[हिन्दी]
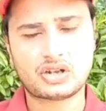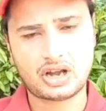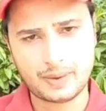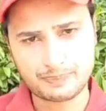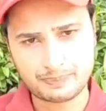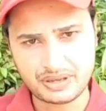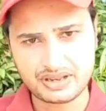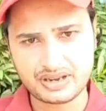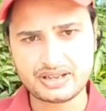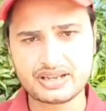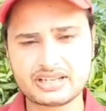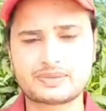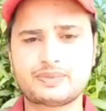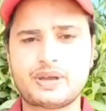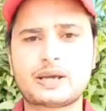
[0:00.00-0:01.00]
शराब पी रहे
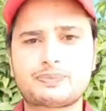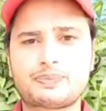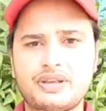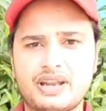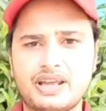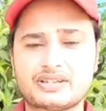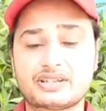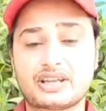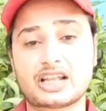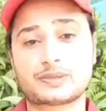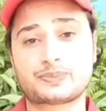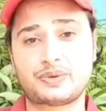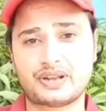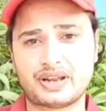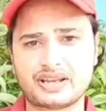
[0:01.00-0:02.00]
हैं स्मैक पी रहे हैं
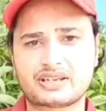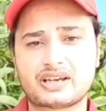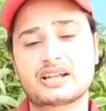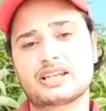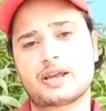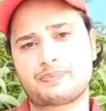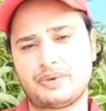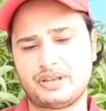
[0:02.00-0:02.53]
चरस पी रहे हैं गांजा